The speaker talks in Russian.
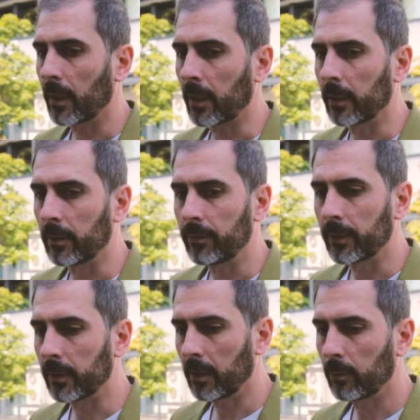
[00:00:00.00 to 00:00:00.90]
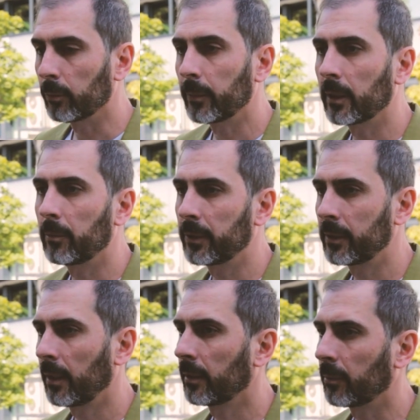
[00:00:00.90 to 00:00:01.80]
какая-то фигня, он мне
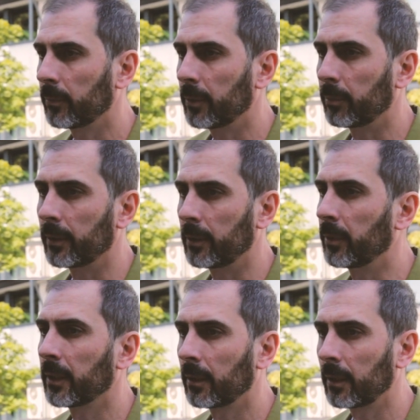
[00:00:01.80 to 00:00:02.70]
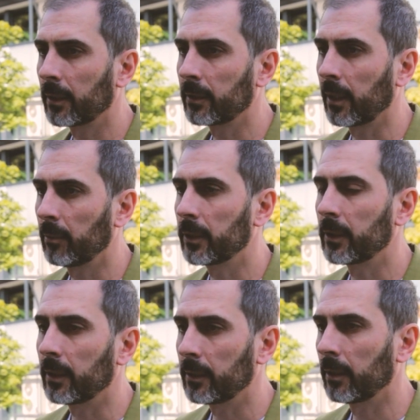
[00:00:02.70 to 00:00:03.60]
написал, там, типа, тебе надо
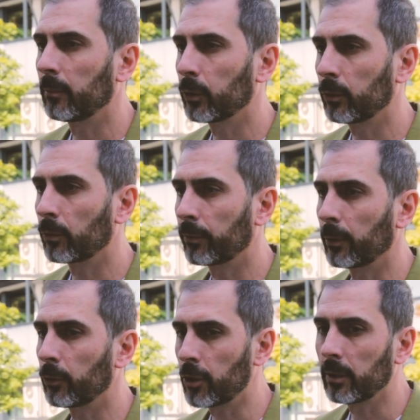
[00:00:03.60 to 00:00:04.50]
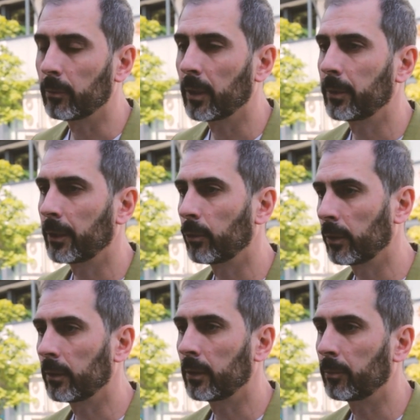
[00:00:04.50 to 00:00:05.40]
расслабиться, я сел, музыку включил, и мне
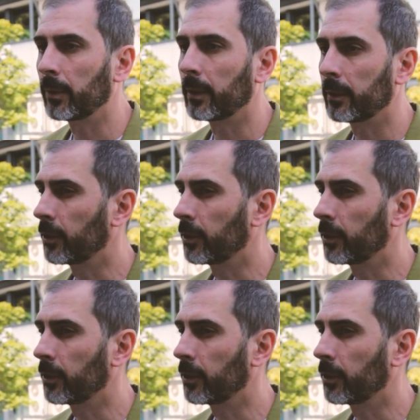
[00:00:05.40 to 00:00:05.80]
приходит, типа,